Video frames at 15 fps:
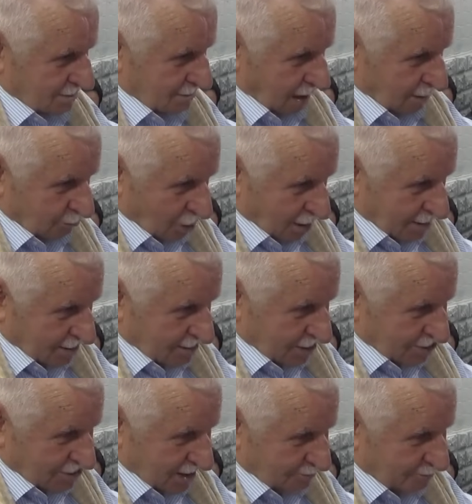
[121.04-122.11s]
bak bu
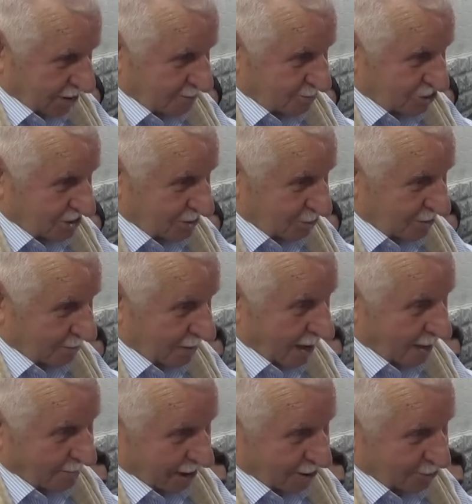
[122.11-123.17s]
arkadaşlar bak için orada
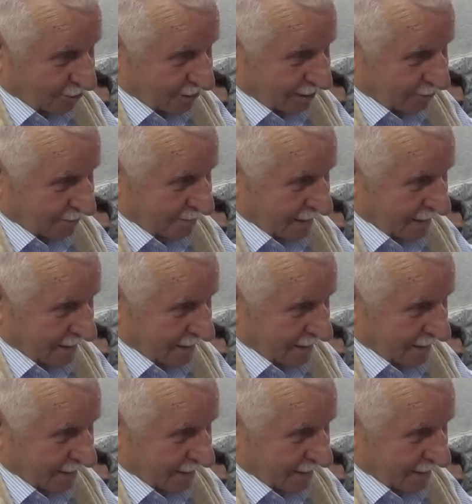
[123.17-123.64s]
bana bakıyorlar.